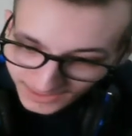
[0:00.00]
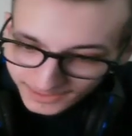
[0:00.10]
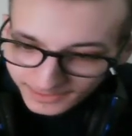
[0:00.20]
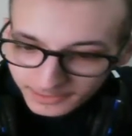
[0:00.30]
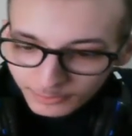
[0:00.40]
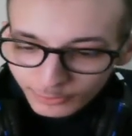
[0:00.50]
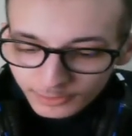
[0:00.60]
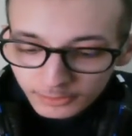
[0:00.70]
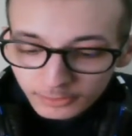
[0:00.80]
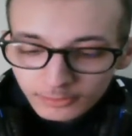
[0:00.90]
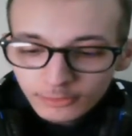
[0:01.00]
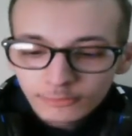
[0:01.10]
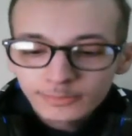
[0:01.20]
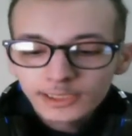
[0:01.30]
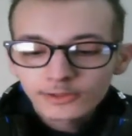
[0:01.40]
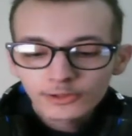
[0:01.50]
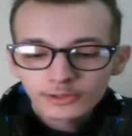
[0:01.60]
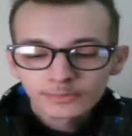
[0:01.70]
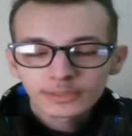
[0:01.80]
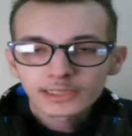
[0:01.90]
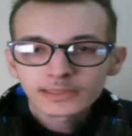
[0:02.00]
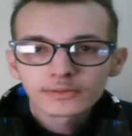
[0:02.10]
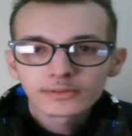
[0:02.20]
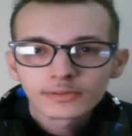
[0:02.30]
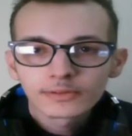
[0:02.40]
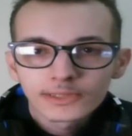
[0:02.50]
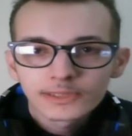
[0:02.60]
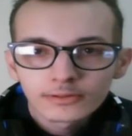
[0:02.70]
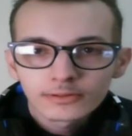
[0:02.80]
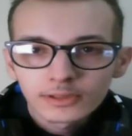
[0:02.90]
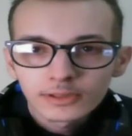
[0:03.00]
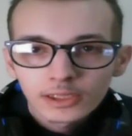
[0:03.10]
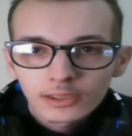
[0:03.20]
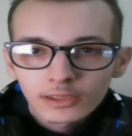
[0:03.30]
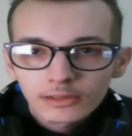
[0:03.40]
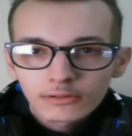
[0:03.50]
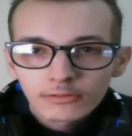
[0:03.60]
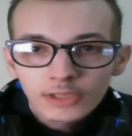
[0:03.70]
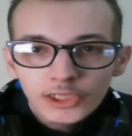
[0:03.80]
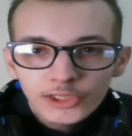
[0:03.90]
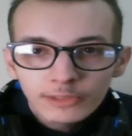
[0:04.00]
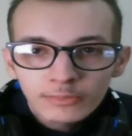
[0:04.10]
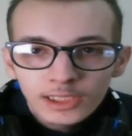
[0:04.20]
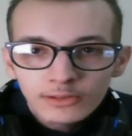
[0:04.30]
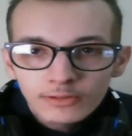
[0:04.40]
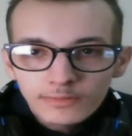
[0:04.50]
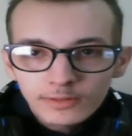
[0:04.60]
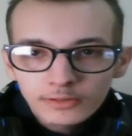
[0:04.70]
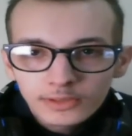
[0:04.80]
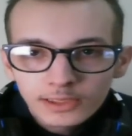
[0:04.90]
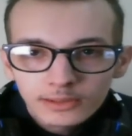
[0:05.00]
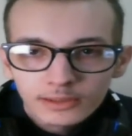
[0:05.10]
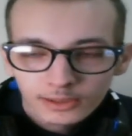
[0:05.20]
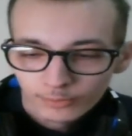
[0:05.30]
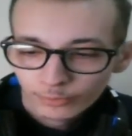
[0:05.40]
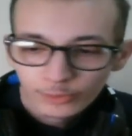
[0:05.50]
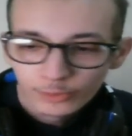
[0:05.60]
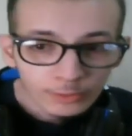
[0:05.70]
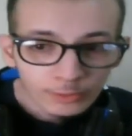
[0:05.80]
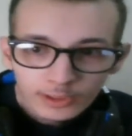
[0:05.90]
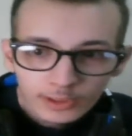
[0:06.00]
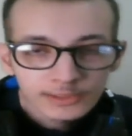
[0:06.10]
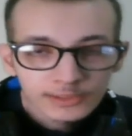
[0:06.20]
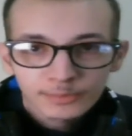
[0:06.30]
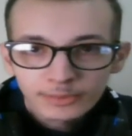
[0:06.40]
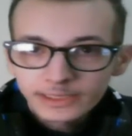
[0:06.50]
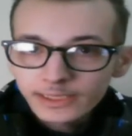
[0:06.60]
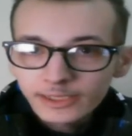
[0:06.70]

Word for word: C'est n'importe quoi. Ou bien, genre, une personne te dit euh, Ouais, j'ai mal au ventre. Prends-le hand spinner.